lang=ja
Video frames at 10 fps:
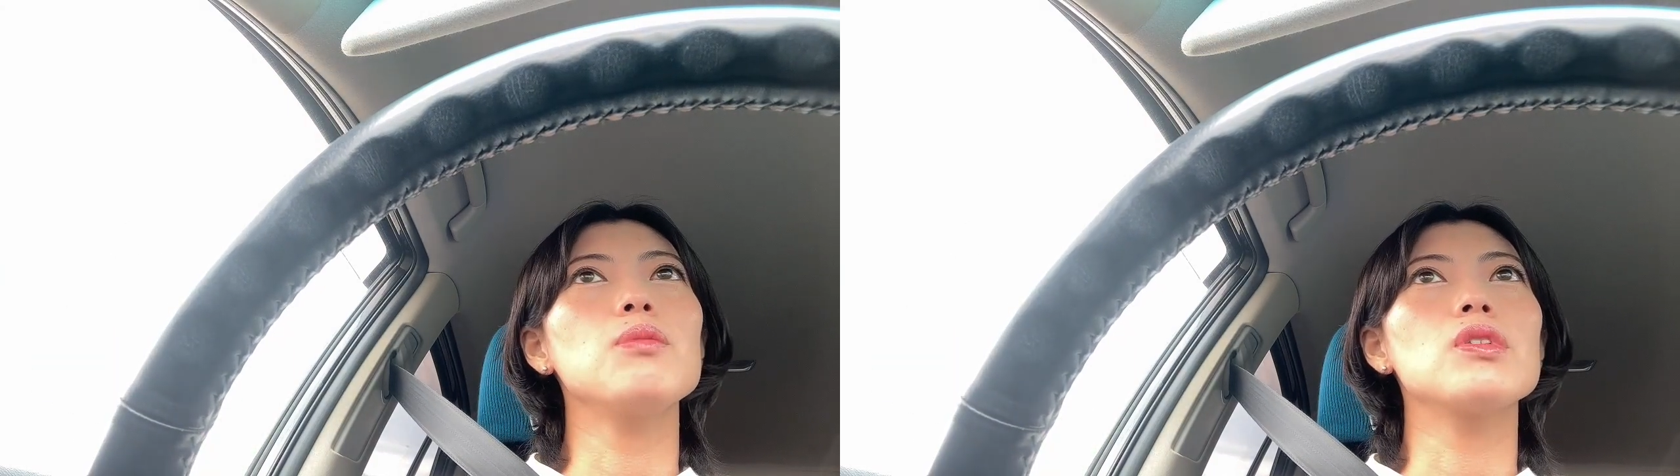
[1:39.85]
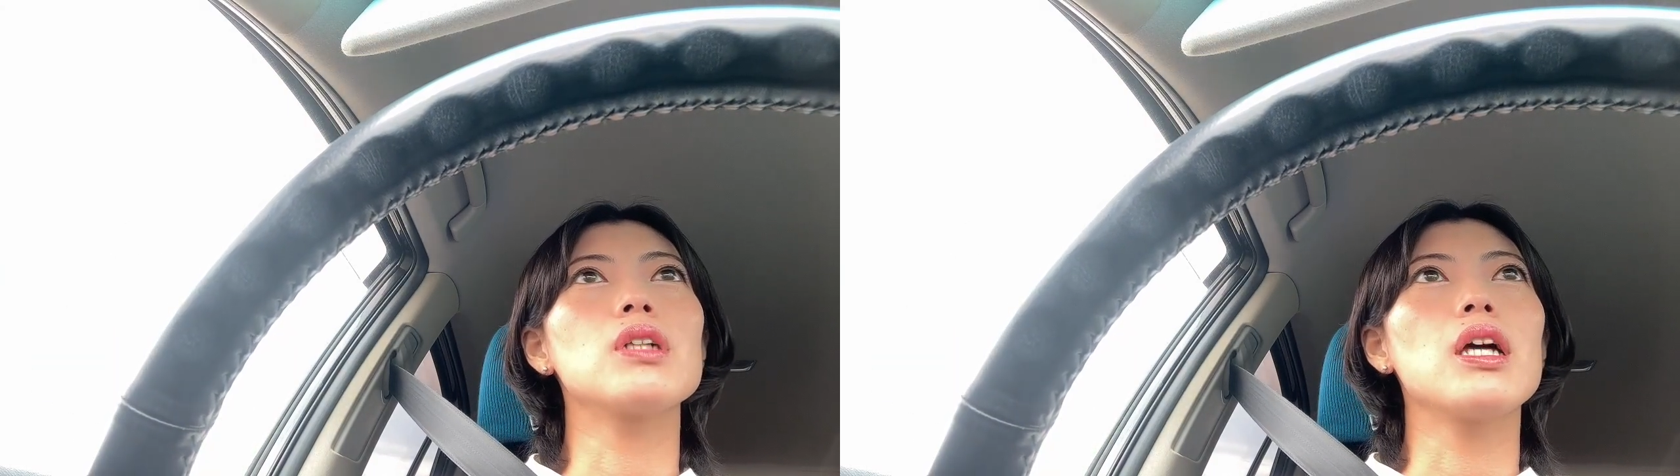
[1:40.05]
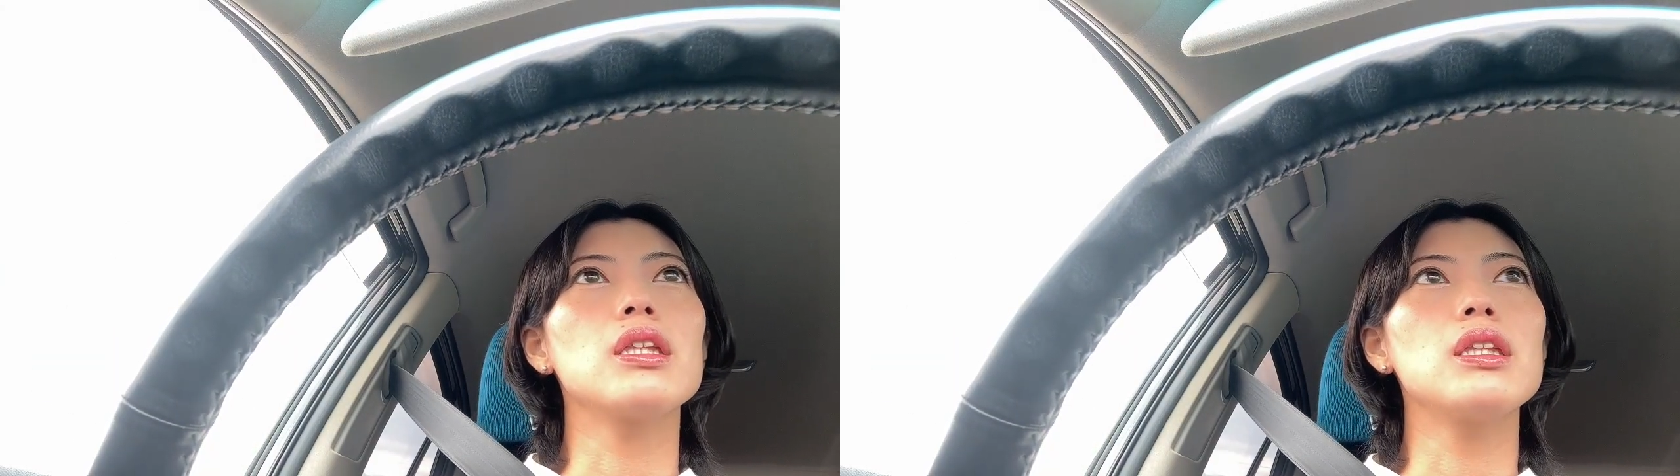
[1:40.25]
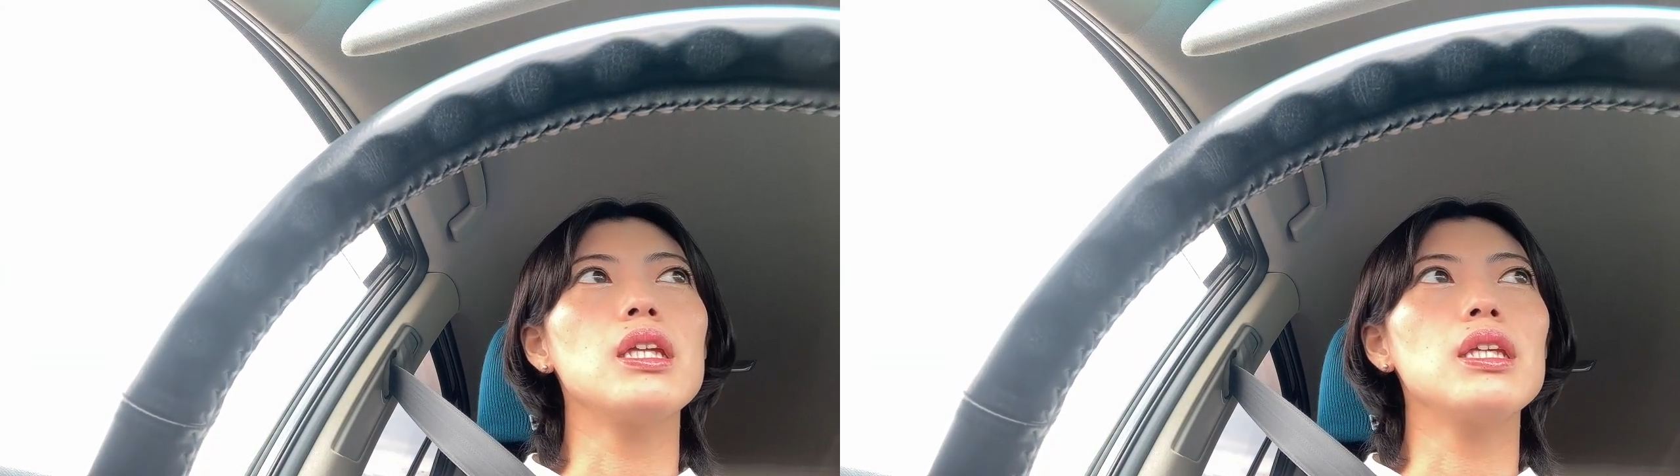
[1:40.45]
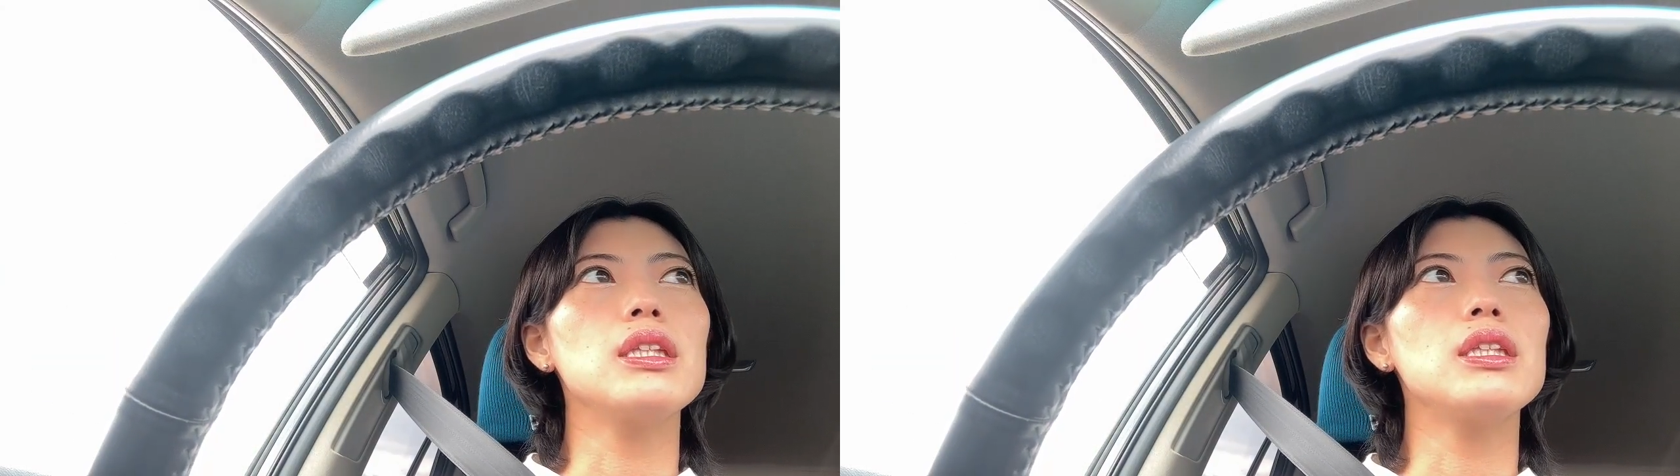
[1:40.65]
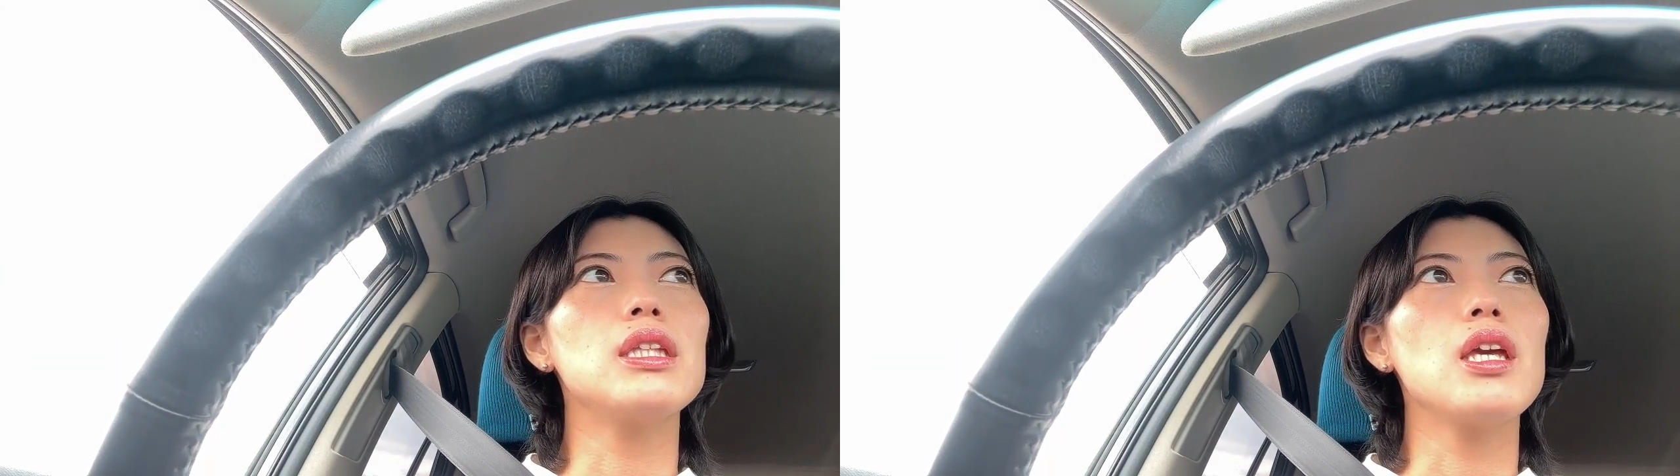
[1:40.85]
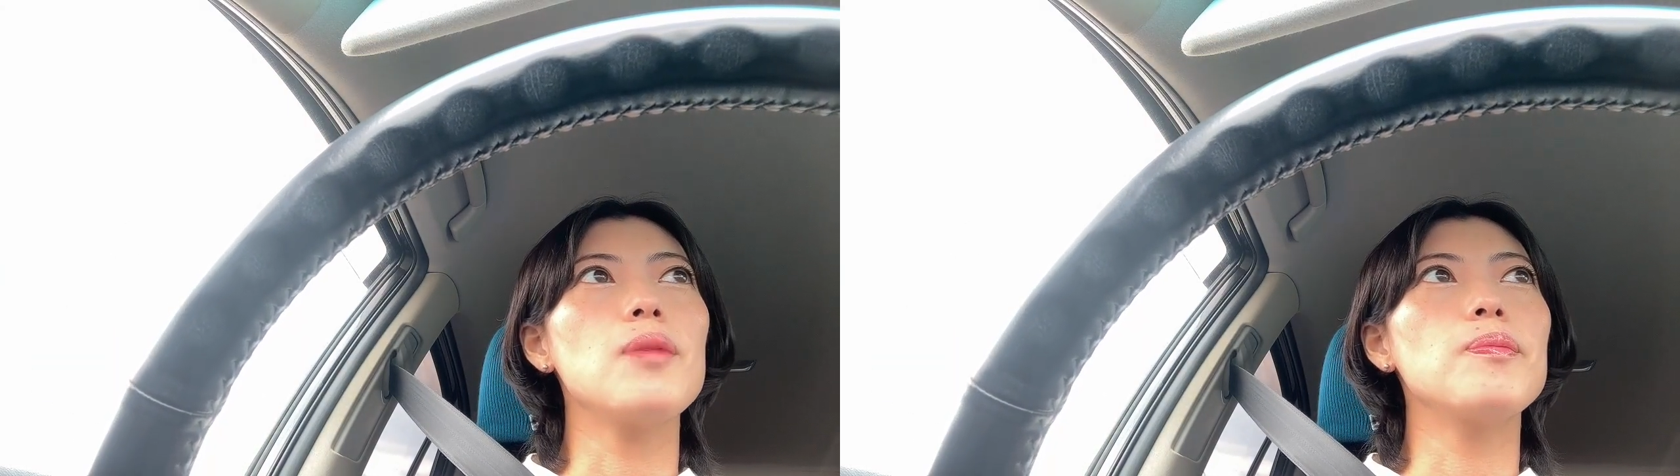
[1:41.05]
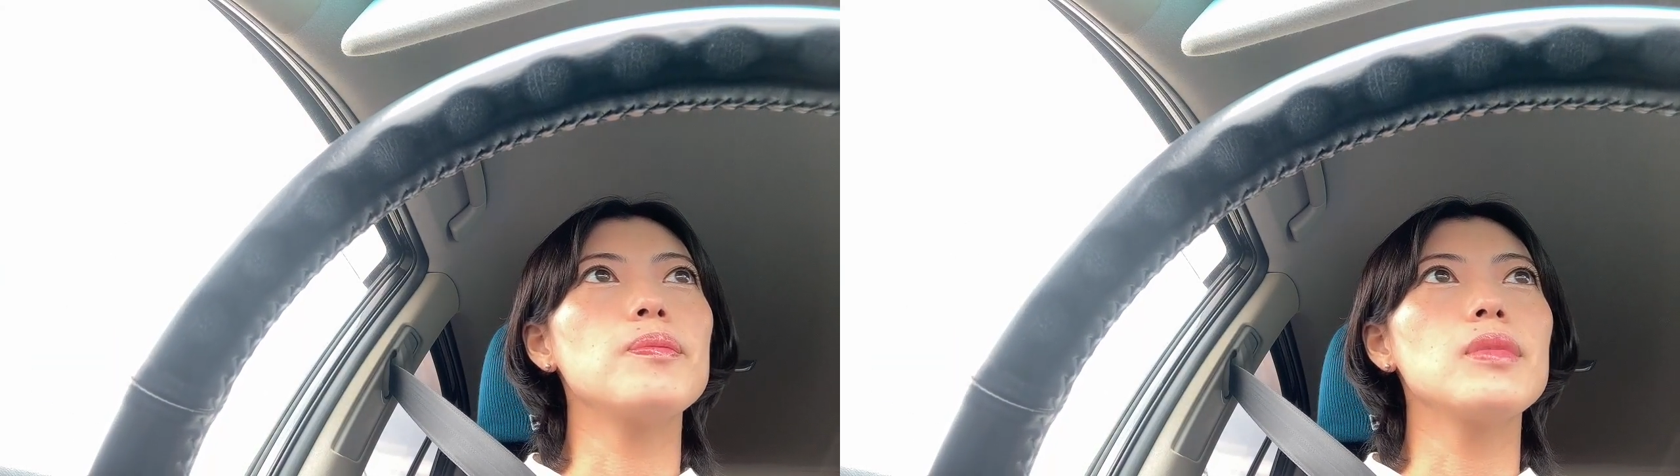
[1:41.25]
向かって行って